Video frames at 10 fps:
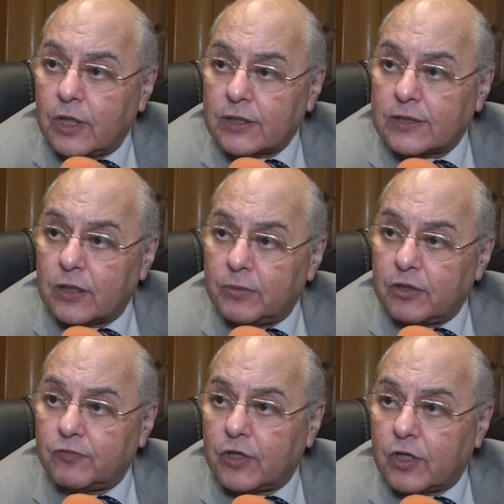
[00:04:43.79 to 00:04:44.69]
هتستنى ما
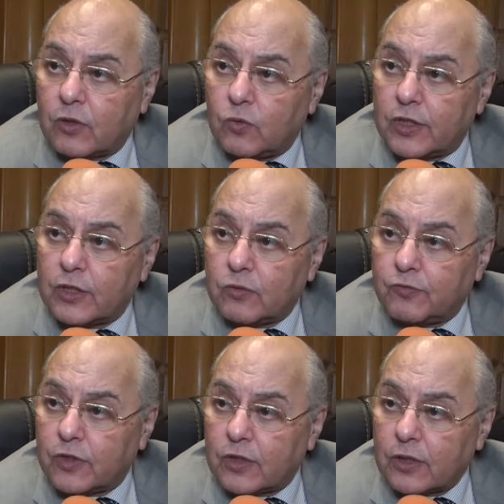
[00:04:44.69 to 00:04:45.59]
يجي يفجرك ولادك
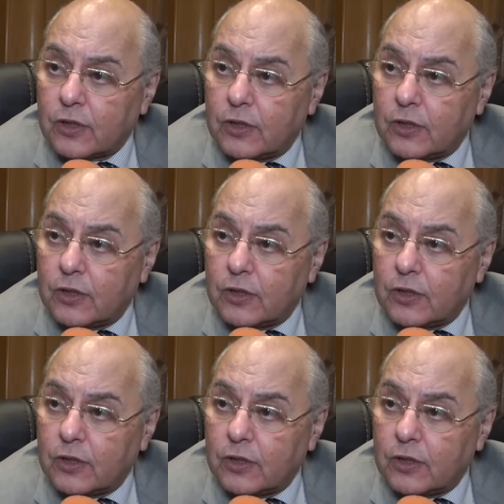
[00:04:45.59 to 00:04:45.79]
ويفجرك